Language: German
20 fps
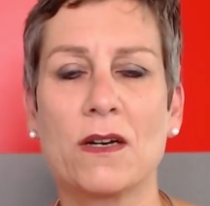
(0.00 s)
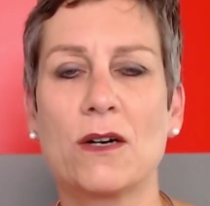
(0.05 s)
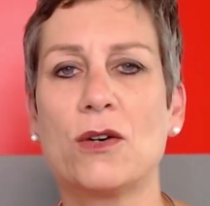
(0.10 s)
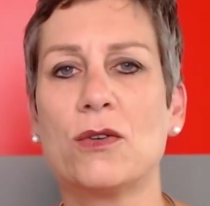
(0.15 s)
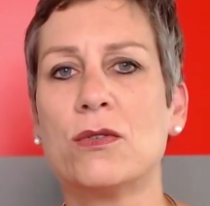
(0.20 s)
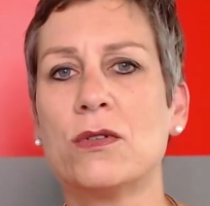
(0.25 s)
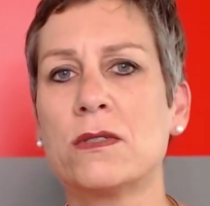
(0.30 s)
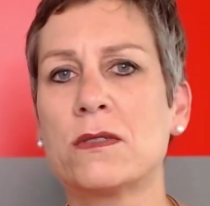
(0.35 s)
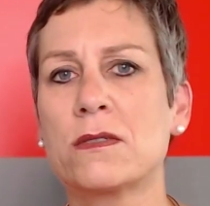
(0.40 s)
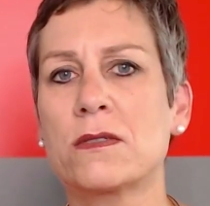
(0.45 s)

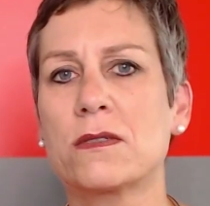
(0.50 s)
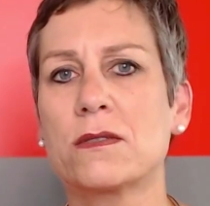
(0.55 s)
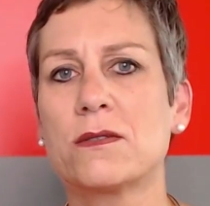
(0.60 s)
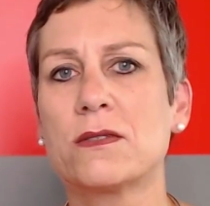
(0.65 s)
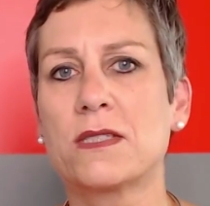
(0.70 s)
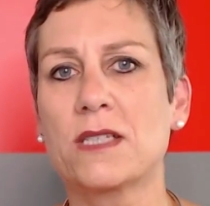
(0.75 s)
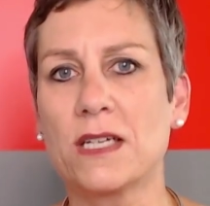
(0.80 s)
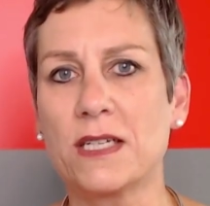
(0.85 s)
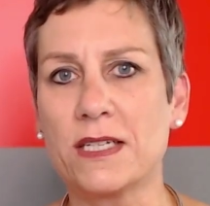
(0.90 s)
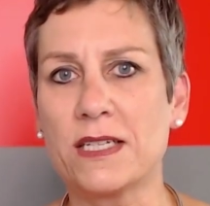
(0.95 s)
Und
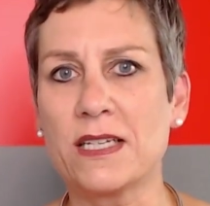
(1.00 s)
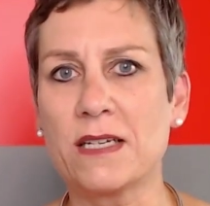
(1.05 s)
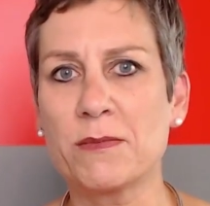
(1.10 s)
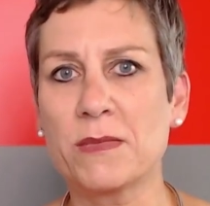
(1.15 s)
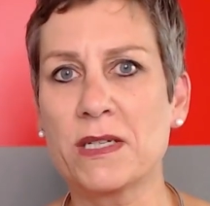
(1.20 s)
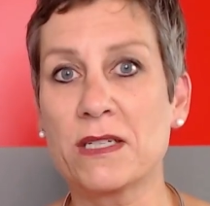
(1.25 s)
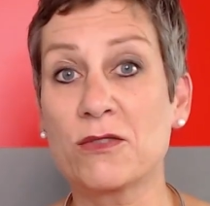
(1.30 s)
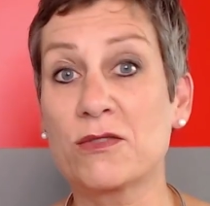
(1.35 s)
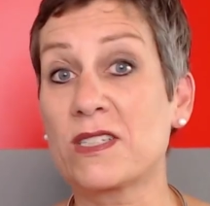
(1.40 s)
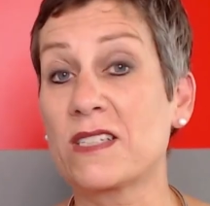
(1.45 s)

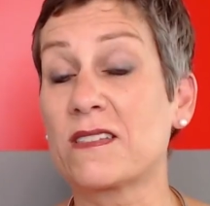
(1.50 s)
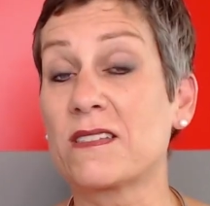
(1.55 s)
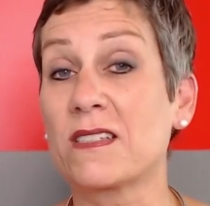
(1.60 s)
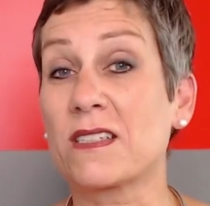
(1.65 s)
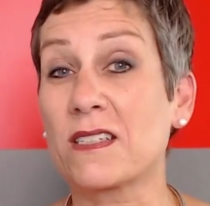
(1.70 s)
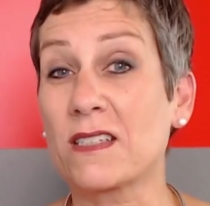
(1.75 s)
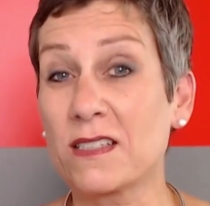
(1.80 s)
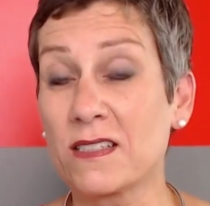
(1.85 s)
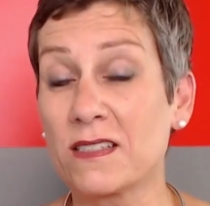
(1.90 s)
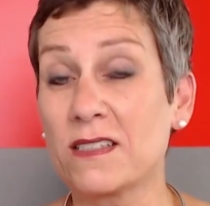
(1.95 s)
Unternehmen, und da sind
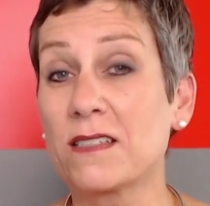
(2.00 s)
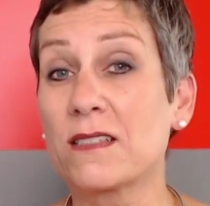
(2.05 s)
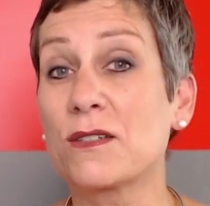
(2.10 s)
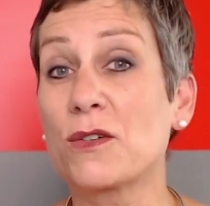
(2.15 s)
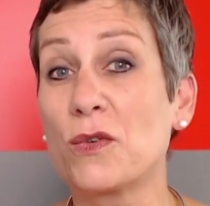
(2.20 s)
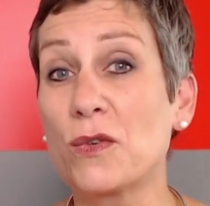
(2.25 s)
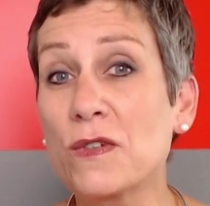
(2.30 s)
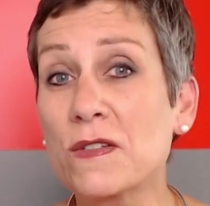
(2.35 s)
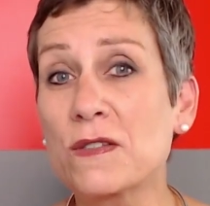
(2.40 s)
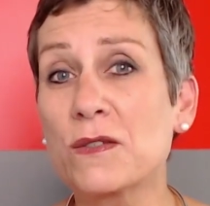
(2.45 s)
richtig
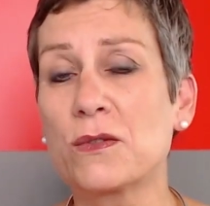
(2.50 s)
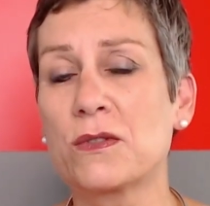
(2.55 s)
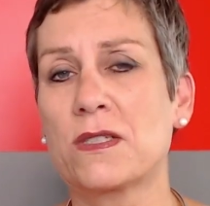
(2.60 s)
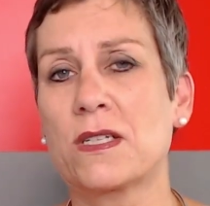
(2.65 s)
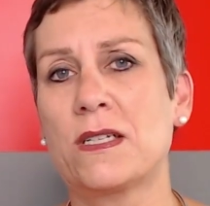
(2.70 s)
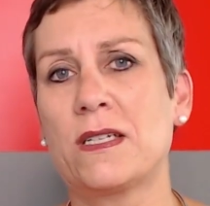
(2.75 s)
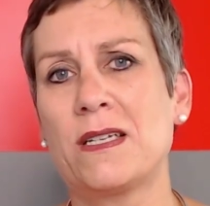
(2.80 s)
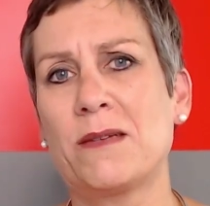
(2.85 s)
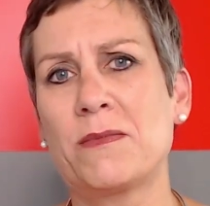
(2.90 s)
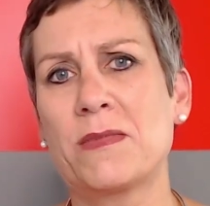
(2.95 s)
große
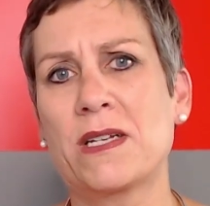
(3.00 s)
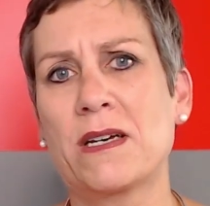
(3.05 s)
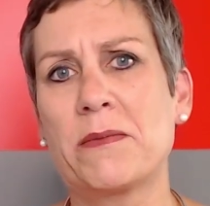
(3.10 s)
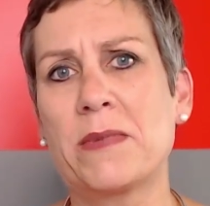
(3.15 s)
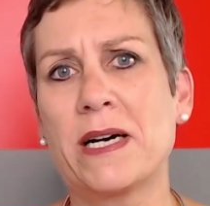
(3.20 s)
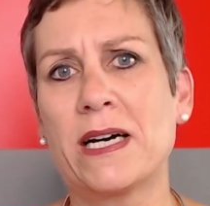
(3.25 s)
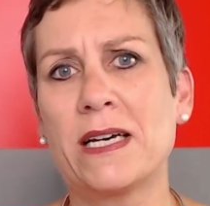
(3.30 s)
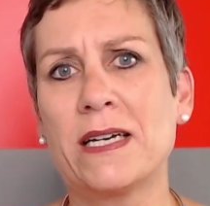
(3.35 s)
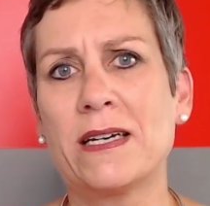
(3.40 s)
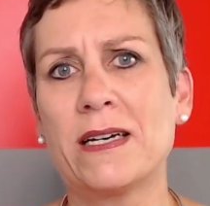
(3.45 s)
Unternehmen
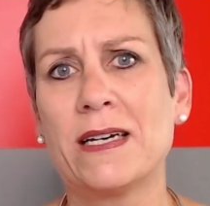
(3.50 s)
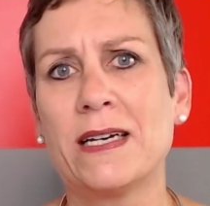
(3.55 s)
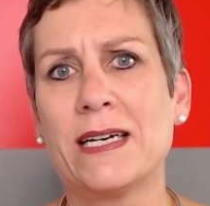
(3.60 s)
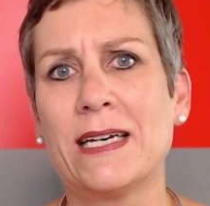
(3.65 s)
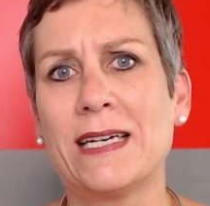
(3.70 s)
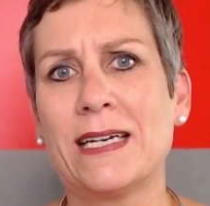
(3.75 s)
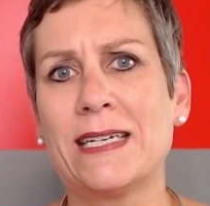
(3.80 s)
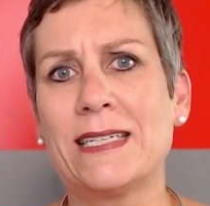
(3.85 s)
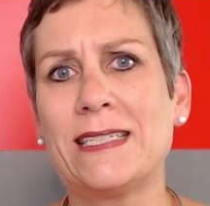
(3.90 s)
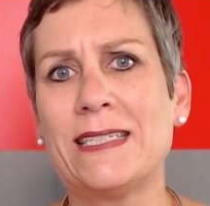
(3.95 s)
dabei,
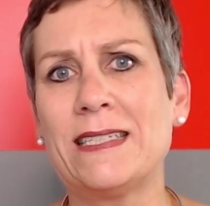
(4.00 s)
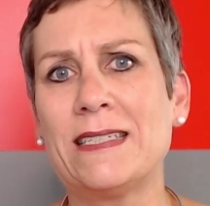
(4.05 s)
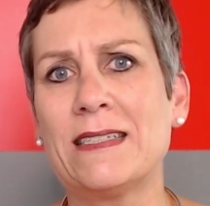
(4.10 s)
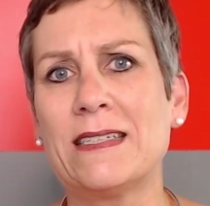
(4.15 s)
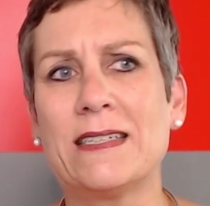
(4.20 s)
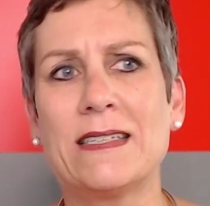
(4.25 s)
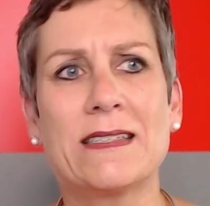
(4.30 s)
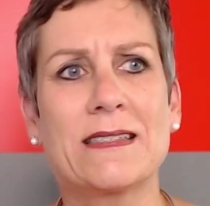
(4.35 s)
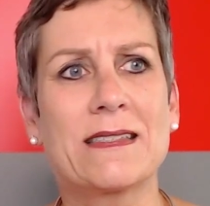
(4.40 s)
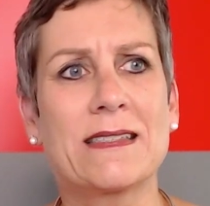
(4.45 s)
die
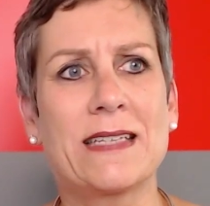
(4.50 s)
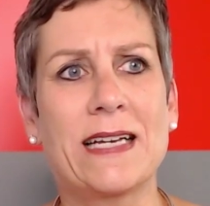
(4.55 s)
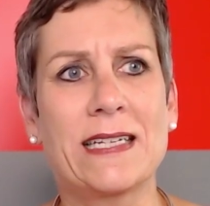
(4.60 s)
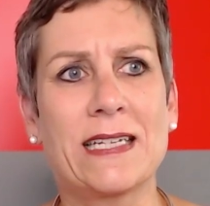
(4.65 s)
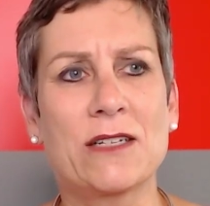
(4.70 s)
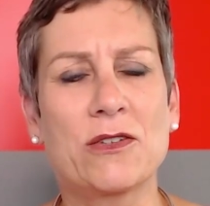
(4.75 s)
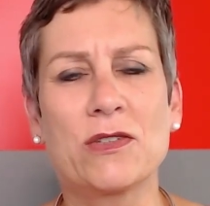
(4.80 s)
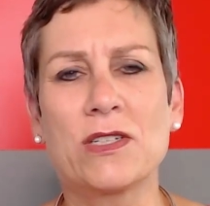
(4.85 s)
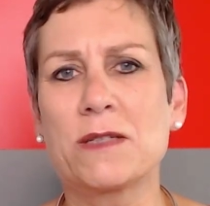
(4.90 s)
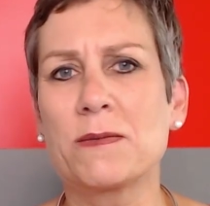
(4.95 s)
es
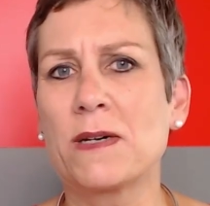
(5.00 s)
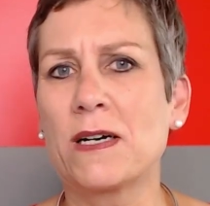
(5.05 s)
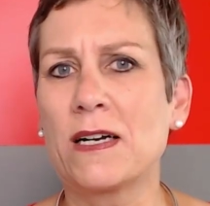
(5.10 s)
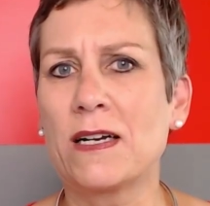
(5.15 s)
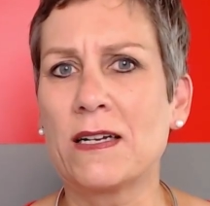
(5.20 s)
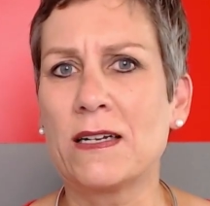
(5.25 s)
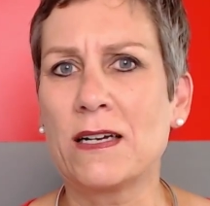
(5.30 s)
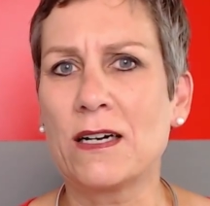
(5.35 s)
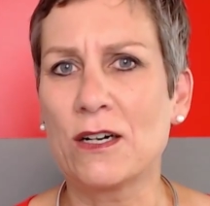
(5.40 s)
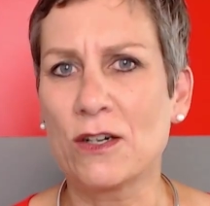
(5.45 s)
leider noch nicht
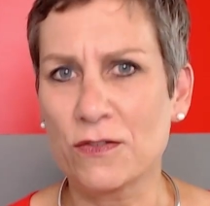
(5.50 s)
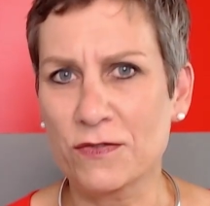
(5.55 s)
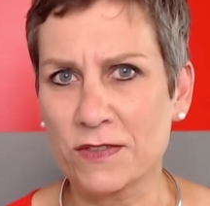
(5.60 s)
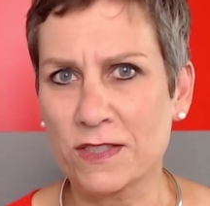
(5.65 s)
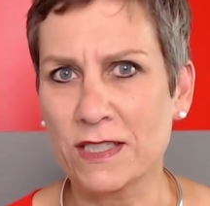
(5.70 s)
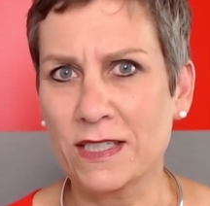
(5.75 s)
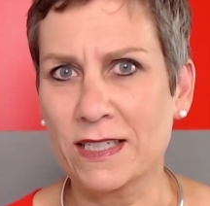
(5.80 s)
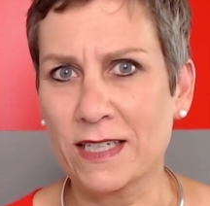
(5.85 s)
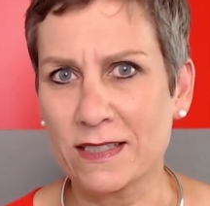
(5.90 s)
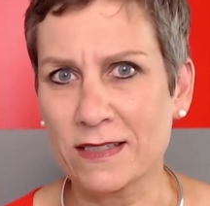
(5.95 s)
mal auf
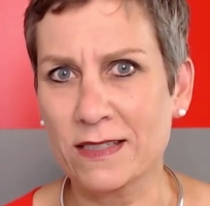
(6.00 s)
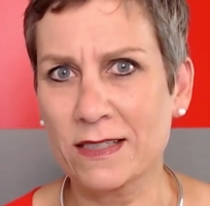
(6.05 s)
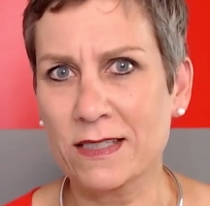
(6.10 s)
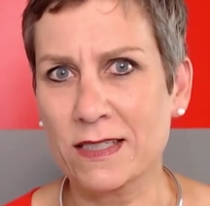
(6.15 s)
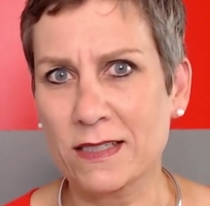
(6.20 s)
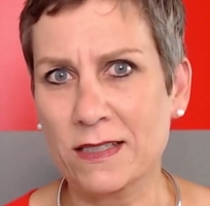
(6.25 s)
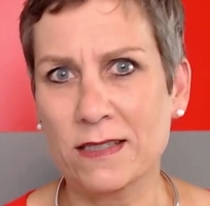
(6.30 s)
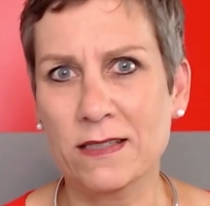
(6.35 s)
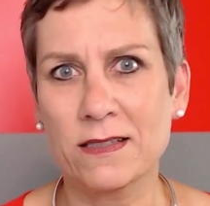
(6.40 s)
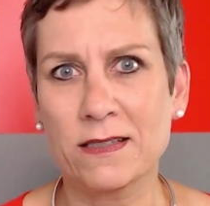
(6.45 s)
die Kette
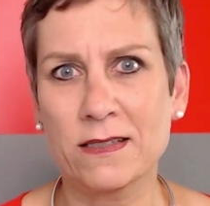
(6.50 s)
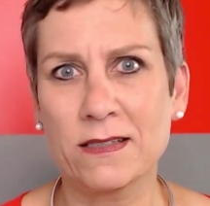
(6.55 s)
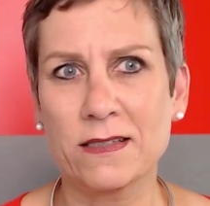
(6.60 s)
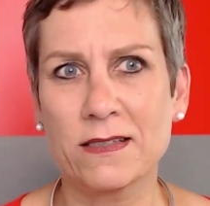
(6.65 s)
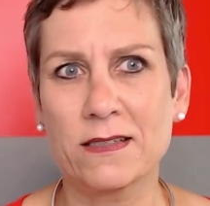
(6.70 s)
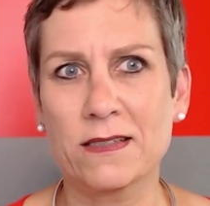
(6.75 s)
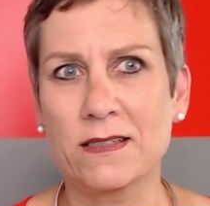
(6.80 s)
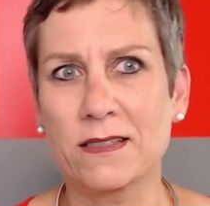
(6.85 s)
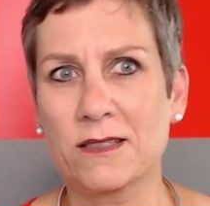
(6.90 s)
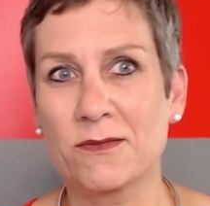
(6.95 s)
kriegen.
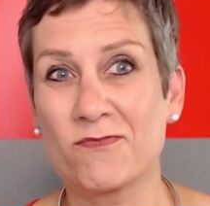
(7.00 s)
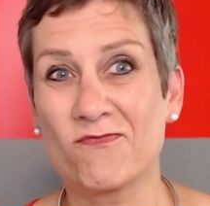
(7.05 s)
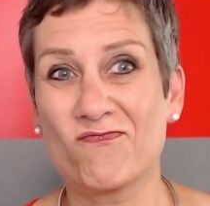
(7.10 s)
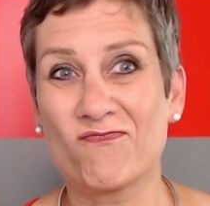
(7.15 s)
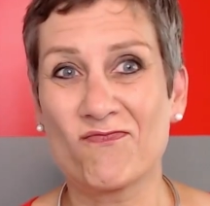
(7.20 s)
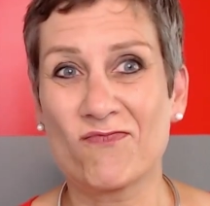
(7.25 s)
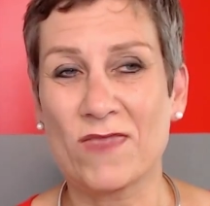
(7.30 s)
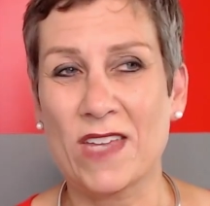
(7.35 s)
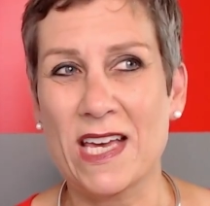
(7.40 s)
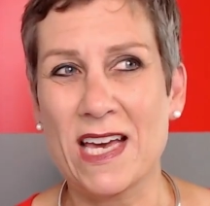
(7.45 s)

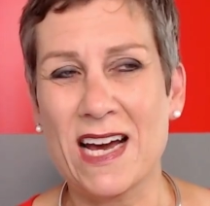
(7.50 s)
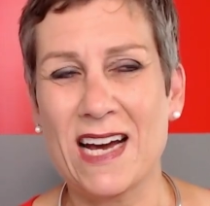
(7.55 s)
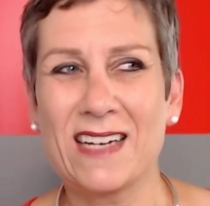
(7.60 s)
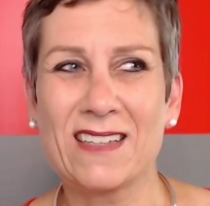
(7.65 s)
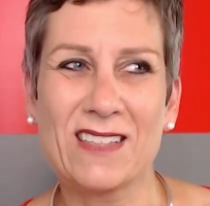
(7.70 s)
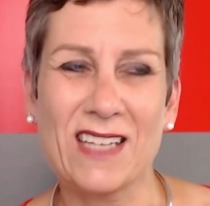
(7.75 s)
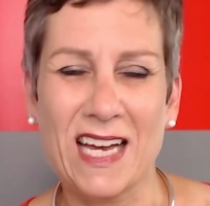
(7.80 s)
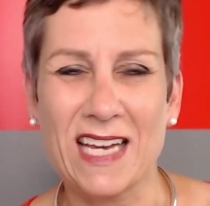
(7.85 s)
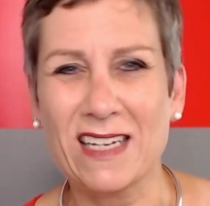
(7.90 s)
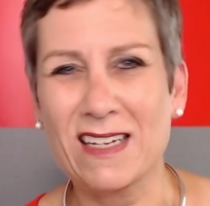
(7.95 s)
Ähm, naja,
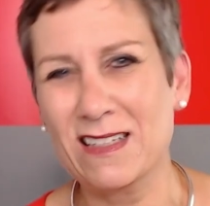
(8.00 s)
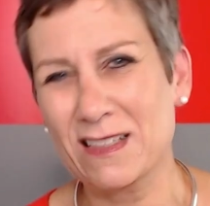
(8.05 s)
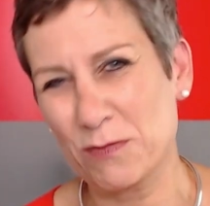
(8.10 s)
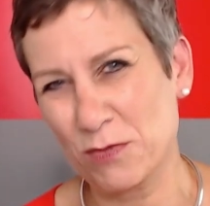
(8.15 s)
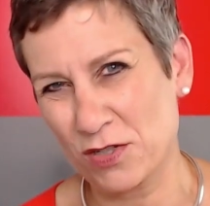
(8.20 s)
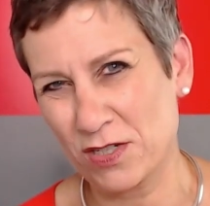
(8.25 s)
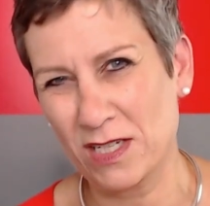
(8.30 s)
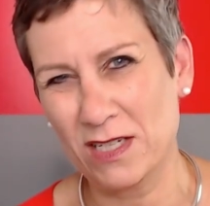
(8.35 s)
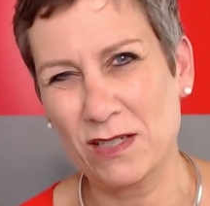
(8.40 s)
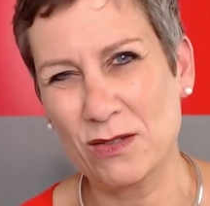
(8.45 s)
also
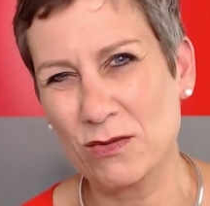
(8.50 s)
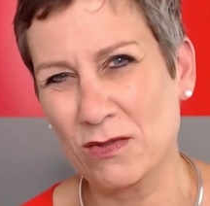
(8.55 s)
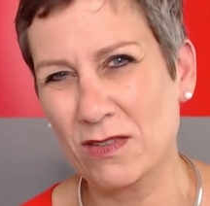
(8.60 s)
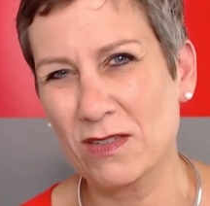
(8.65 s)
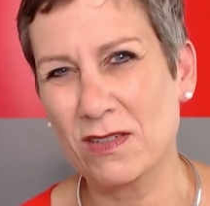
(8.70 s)
Eingangsbestätigung